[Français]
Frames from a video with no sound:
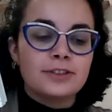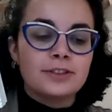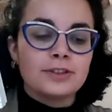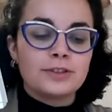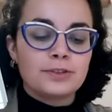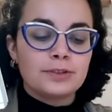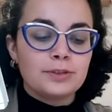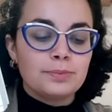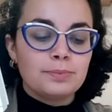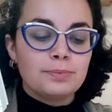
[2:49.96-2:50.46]

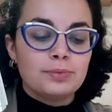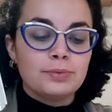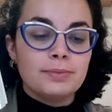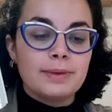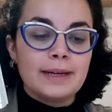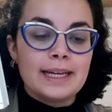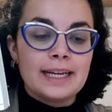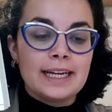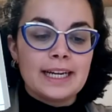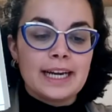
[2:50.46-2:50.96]
dans une
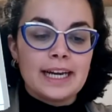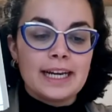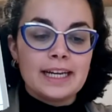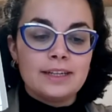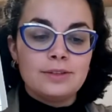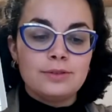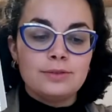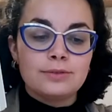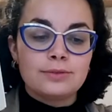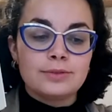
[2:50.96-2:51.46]
poubelle
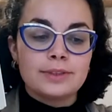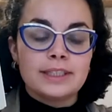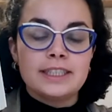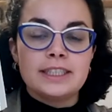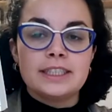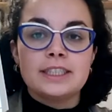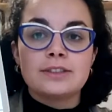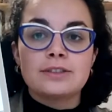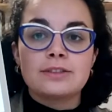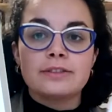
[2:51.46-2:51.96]
à Lyon et
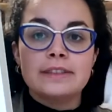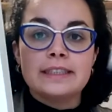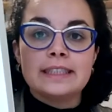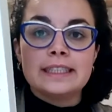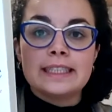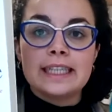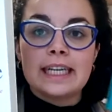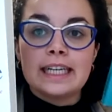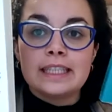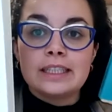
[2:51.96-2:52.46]
j'ai trouvé
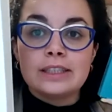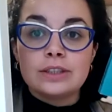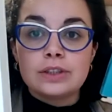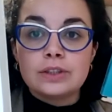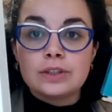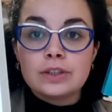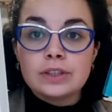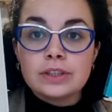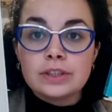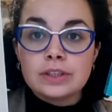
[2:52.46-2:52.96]
ça
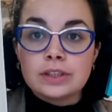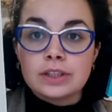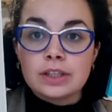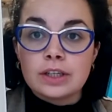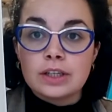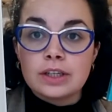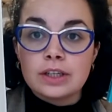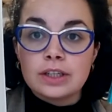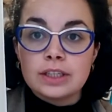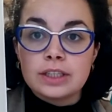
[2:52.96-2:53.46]
juste
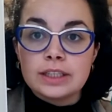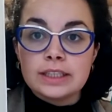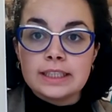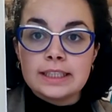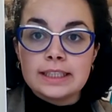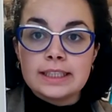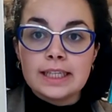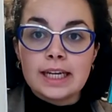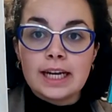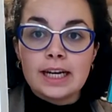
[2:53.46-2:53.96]

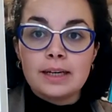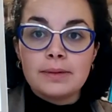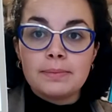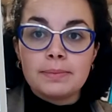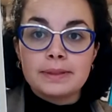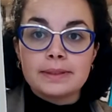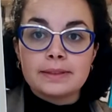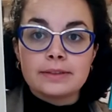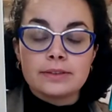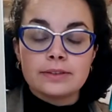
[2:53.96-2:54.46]
génial
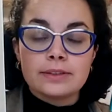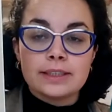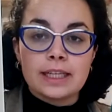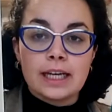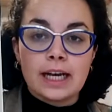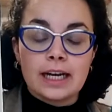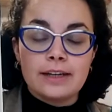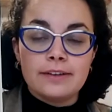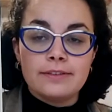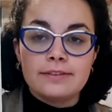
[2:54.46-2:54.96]
parce que c'est
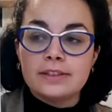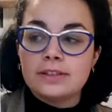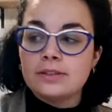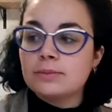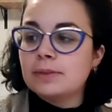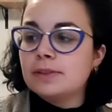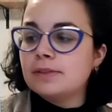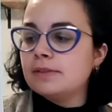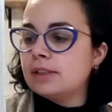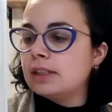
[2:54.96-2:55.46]
arrivé
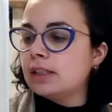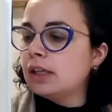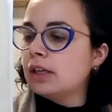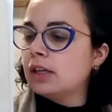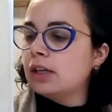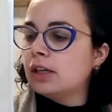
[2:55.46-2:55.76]
dans ma vie